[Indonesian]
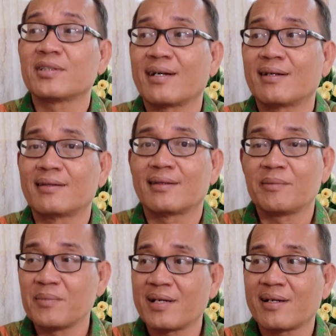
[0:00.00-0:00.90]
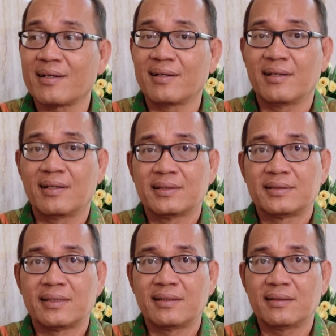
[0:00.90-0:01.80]
iya perbankan Imbara Alex
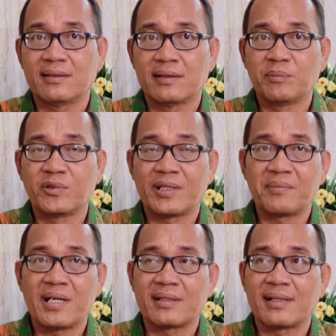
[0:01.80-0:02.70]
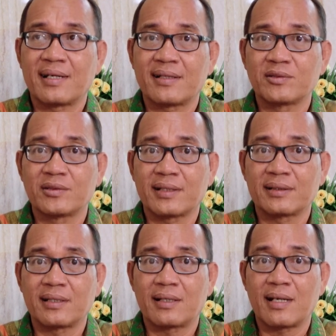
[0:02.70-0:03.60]
jadi himpunan bank negara juga
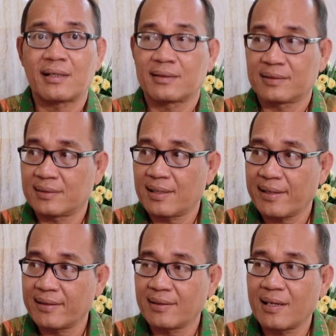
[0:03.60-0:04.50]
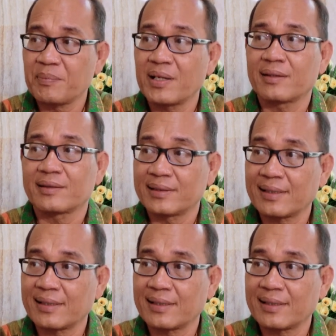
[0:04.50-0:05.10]
kita kita handle apa hmm.